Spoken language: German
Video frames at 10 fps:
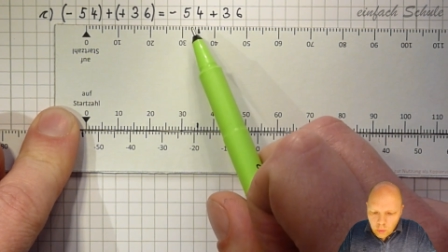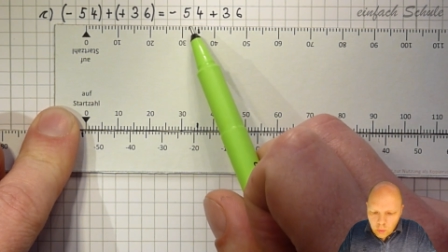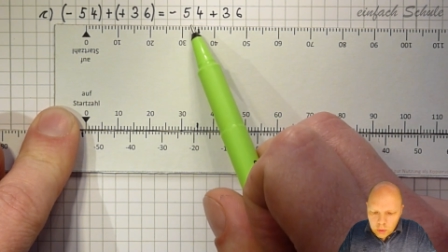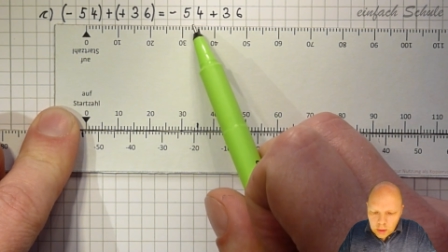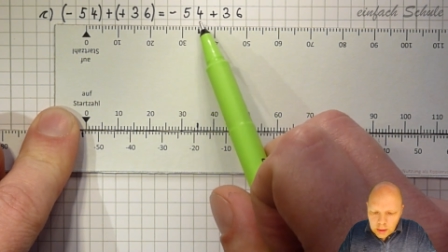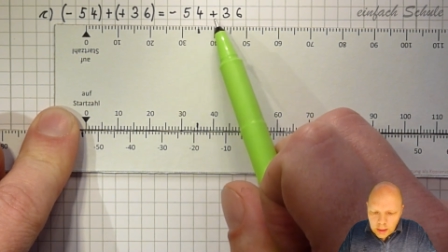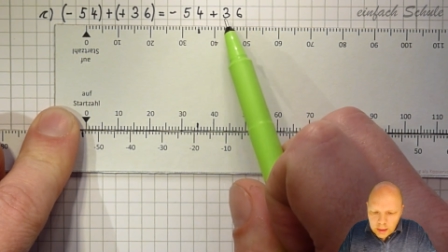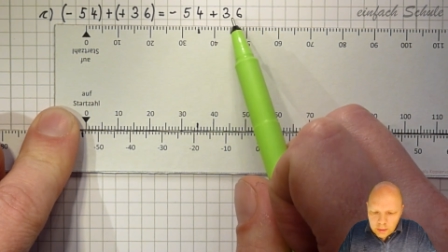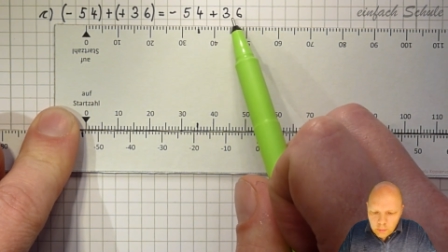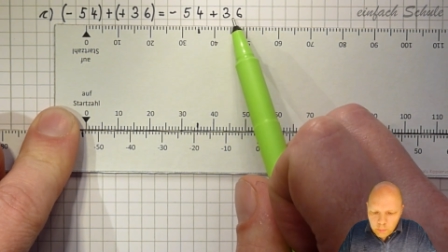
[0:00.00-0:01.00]
und ich
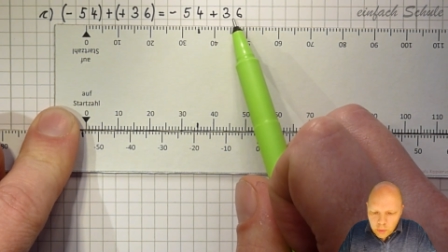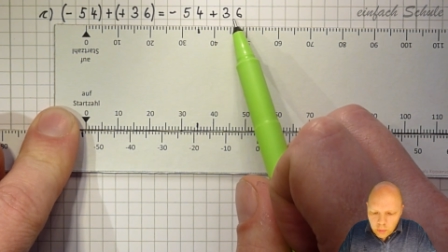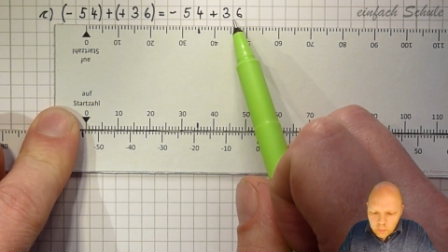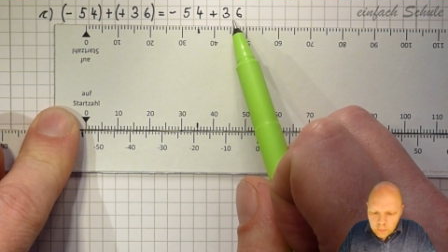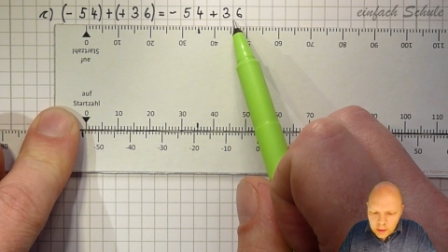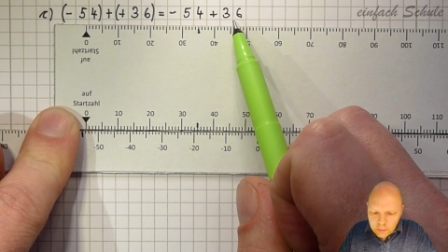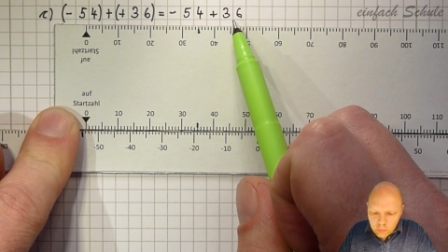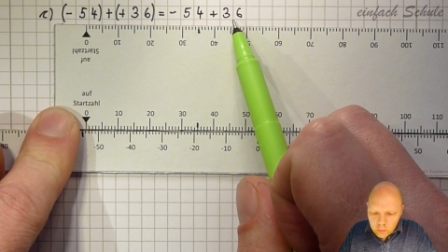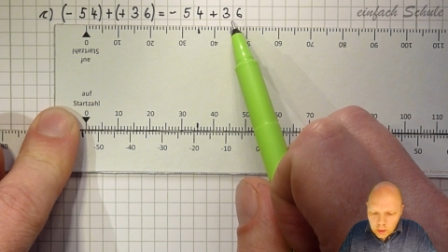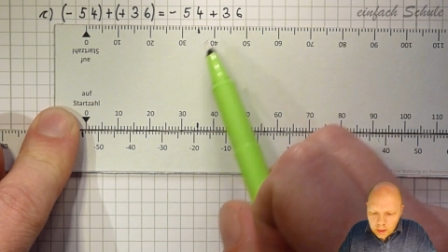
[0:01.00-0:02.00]
rechne plus
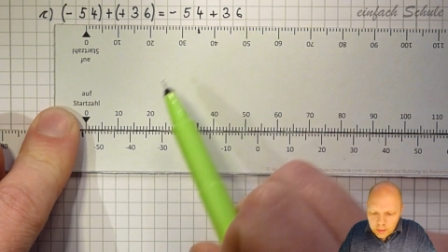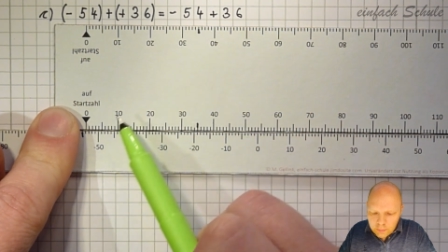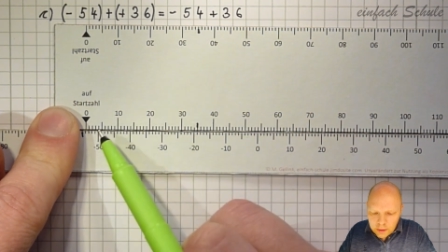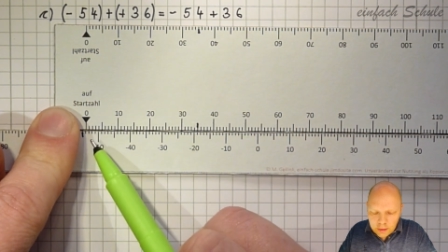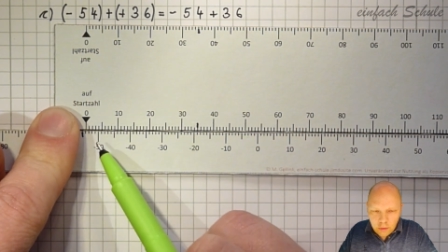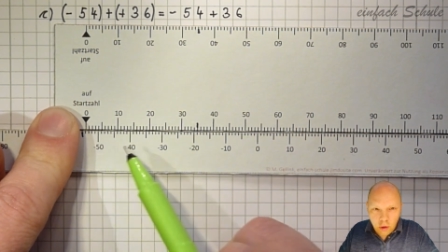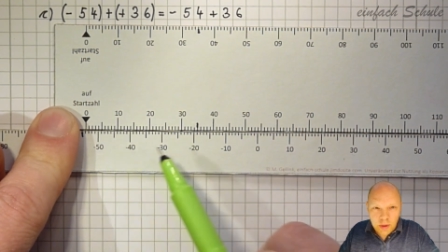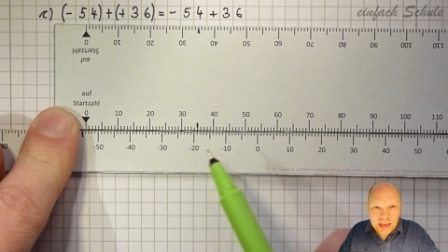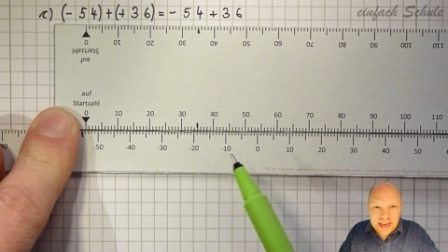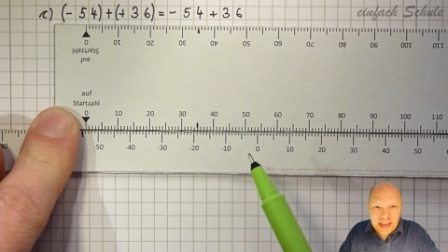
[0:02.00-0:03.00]
36, dann
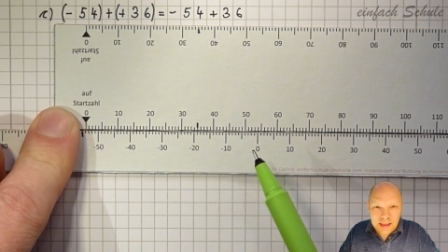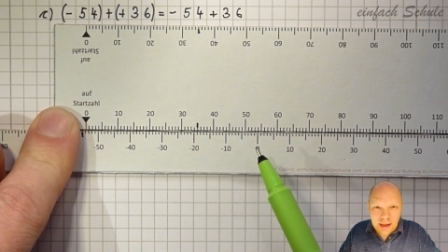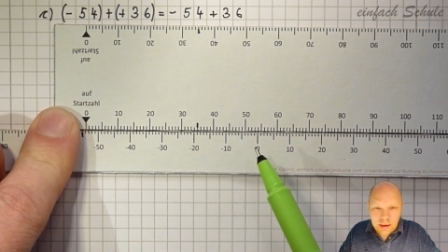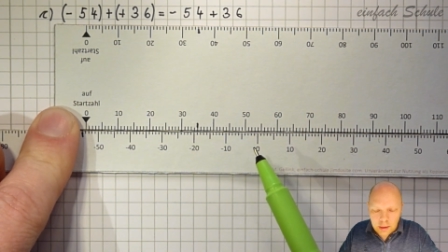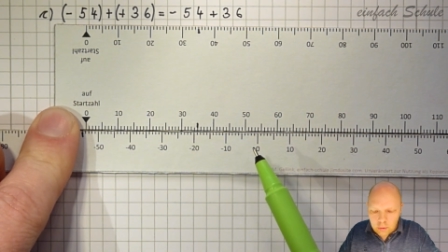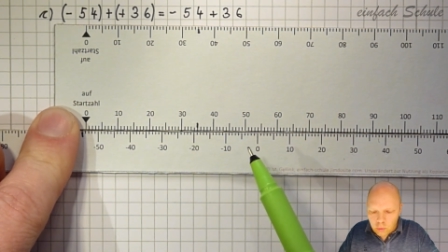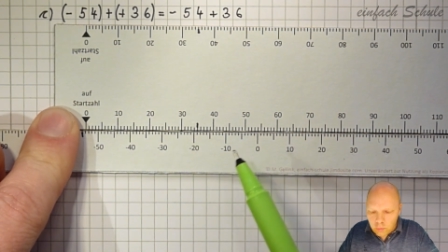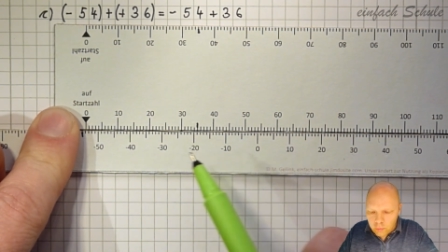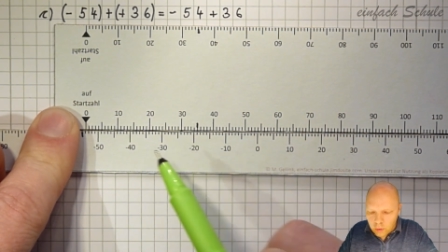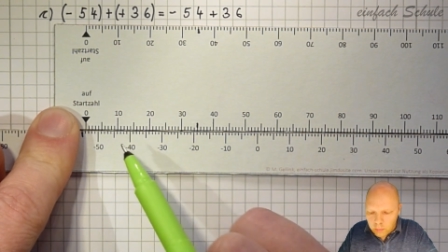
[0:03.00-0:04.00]
komme ich nicht an der
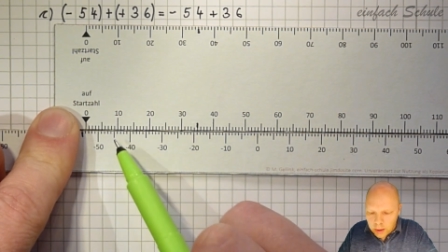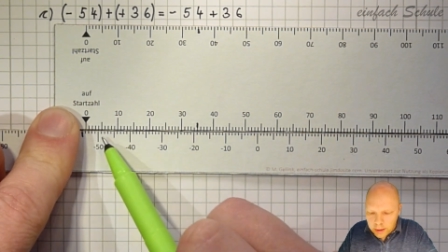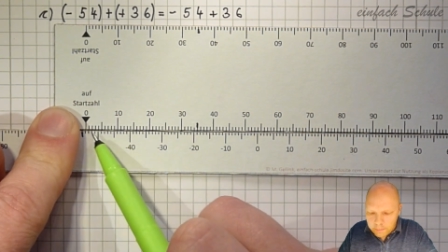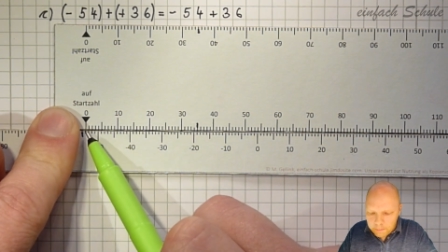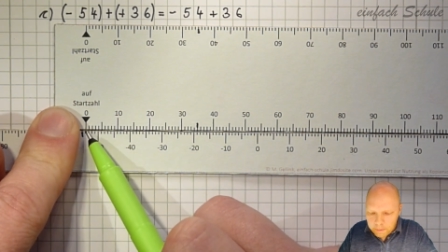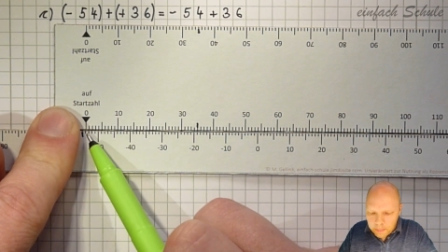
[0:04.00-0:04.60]
0 vorbei.